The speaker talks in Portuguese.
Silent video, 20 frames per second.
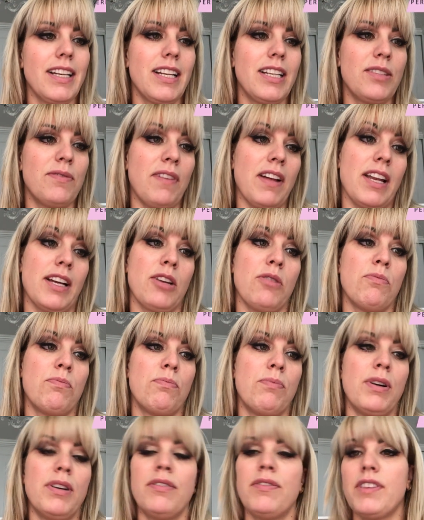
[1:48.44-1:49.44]
Que fala que é o
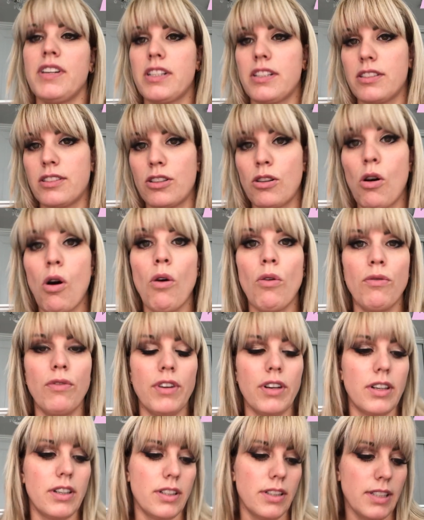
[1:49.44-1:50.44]
Perfect
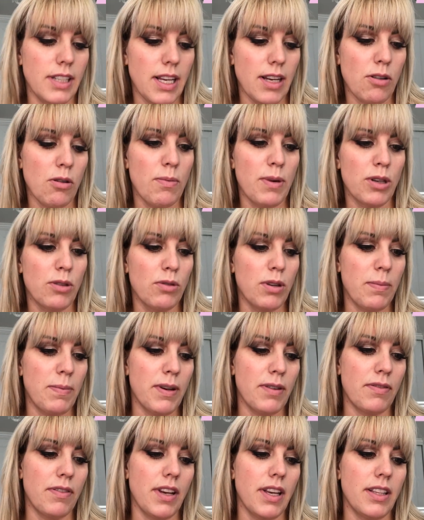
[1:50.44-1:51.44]
Cover, né? Cobertura
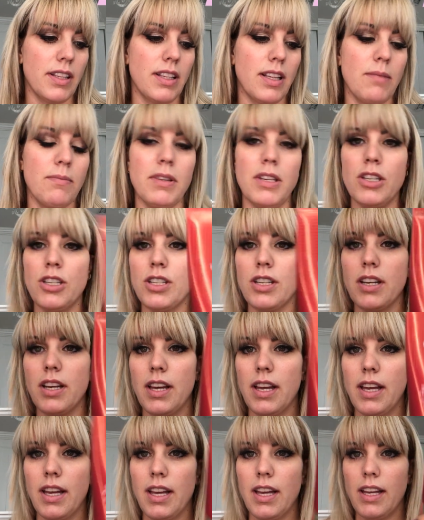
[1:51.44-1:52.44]
perfeita da Misha
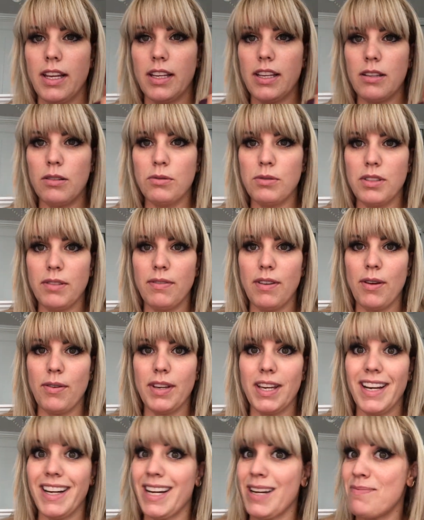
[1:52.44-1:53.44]
Inclusive é o
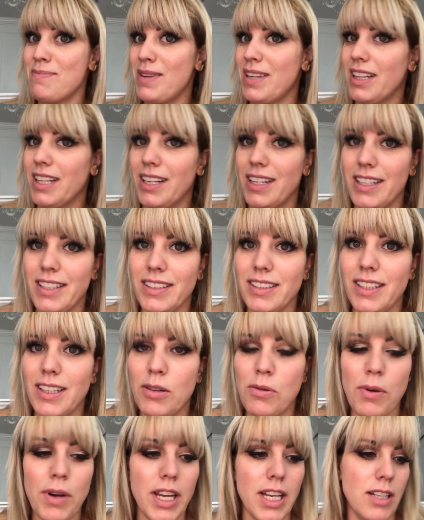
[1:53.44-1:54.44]
que a Camila
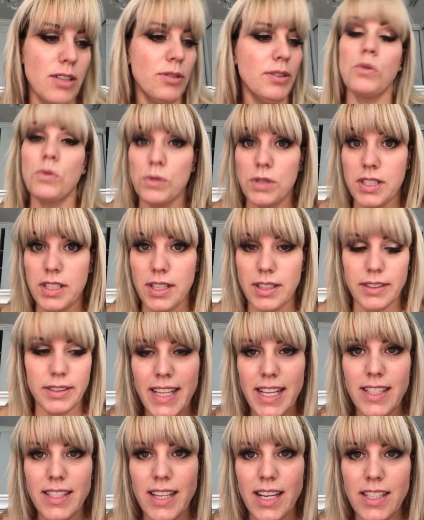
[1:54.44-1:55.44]
Linda Coelho usa.
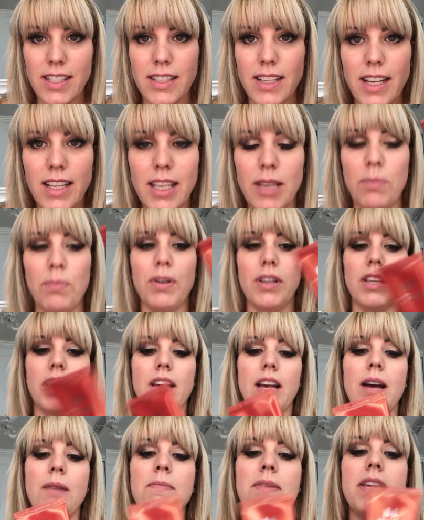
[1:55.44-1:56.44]
Testar esse daqui,
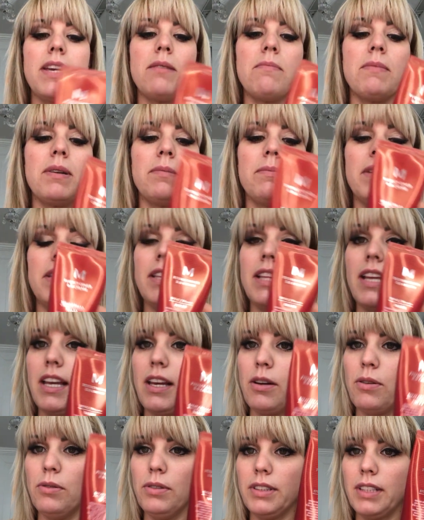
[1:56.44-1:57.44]
porque a minha irmã me
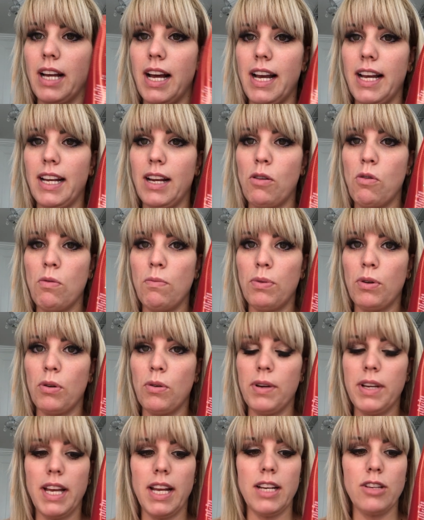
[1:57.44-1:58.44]
deu, tá? Ela
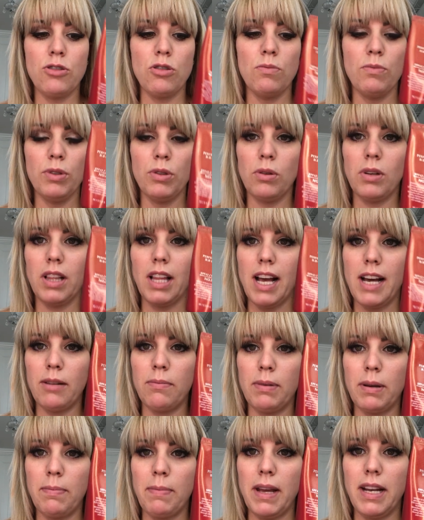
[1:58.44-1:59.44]
comprou e ela achou muito claro
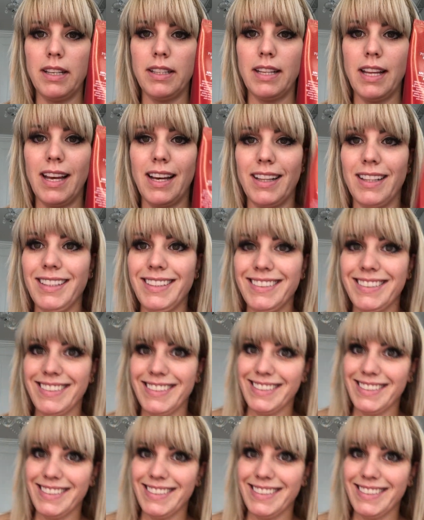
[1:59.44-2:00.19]
pra pele dela.